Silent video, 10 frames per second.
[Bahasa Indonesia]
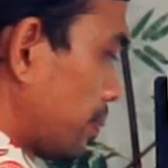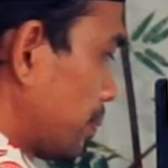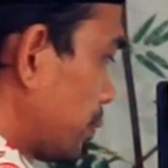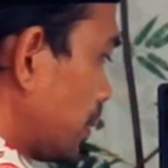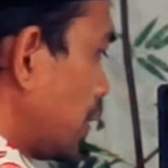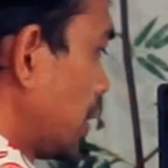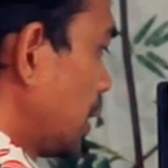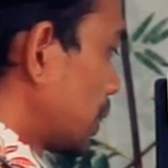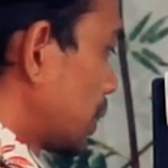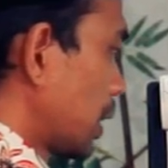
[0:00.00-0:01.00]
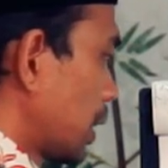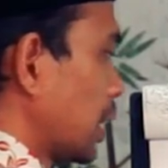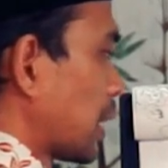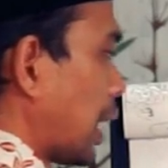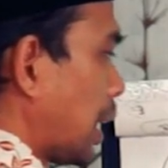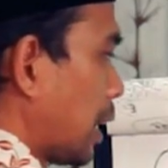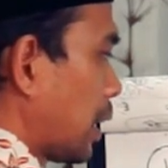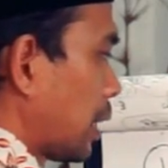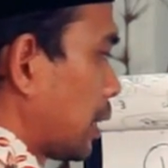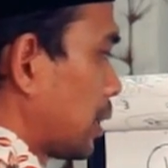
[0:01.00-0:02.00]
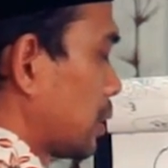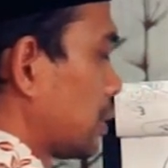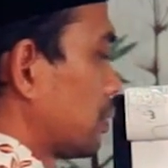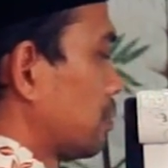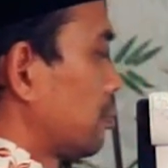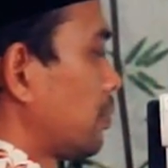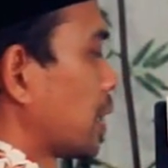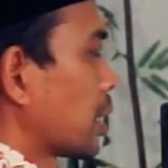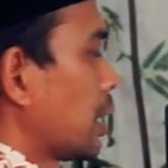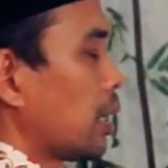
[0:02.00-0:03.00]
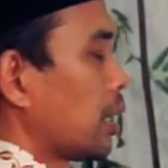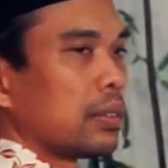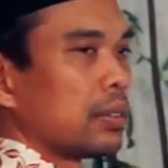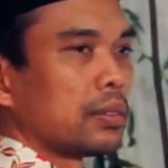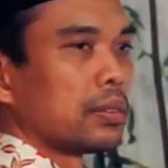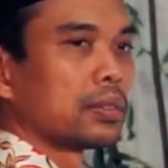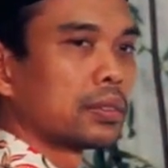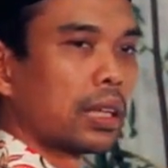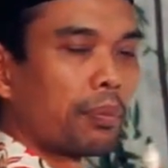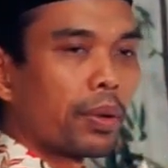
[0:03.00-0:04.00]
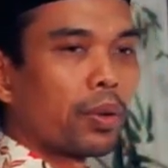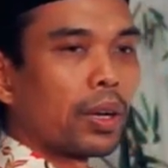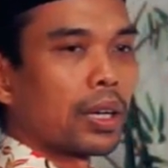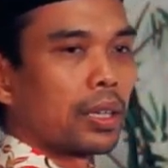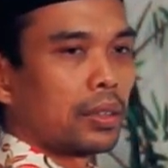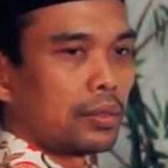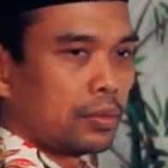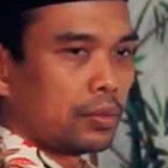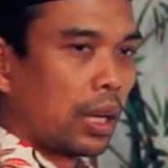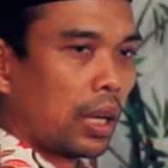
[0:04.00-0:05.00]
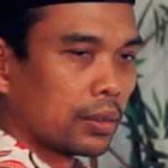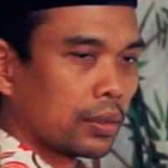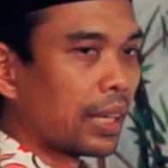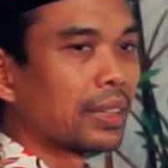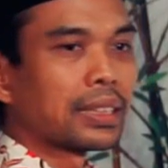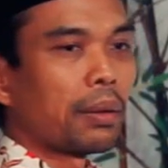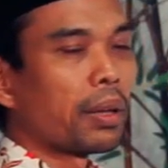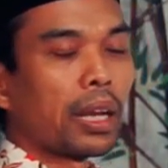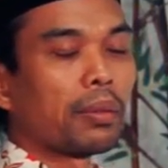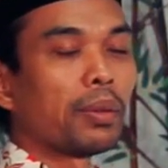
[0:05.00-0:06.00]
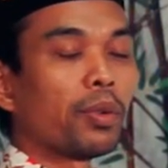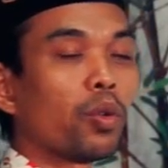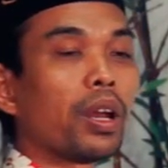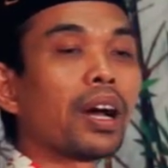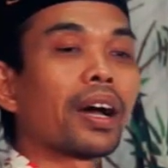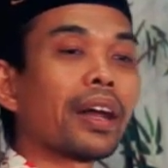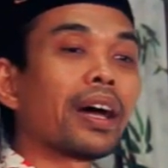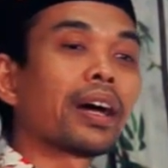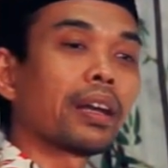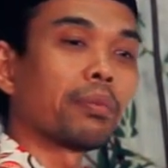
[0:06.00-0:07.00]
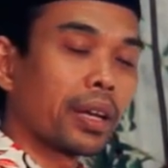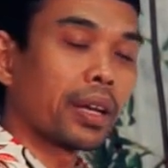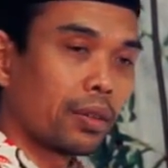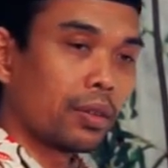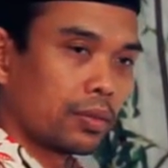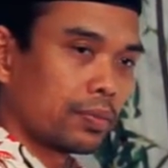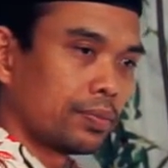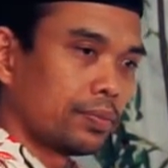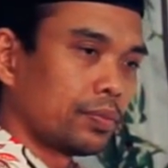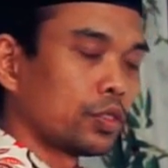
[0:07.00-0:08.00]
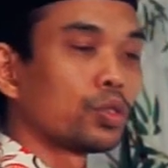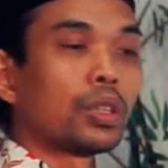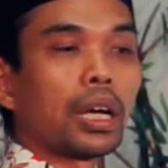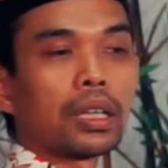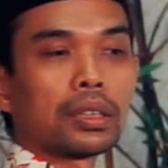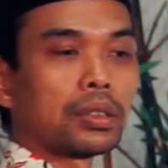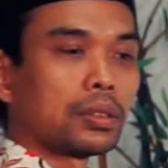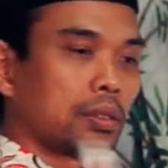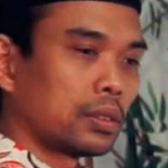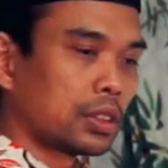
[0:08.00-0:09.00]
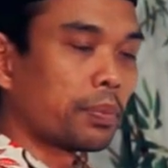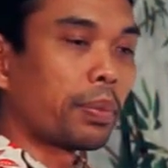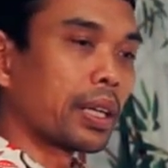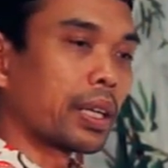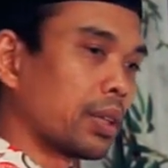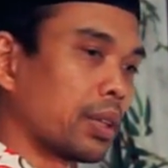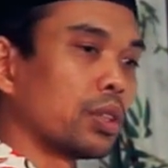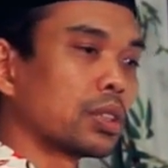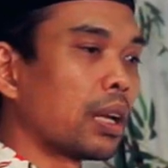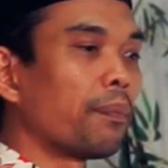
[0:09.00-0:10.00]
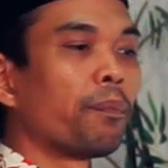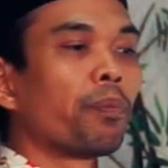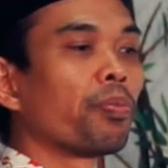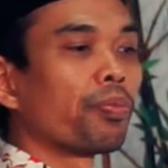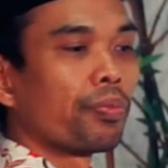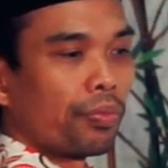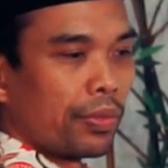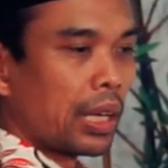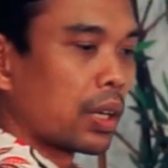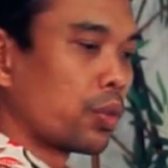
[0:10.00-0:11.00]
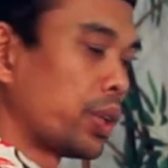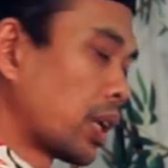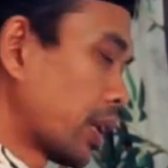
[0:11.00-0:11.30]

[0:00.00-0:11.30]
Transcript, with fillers: ini serentak maka tak perlu akad ulang tak ada sahabat Nabi mengulangkan akad mereka dulu sudah sepaket masuk Islam diakui akad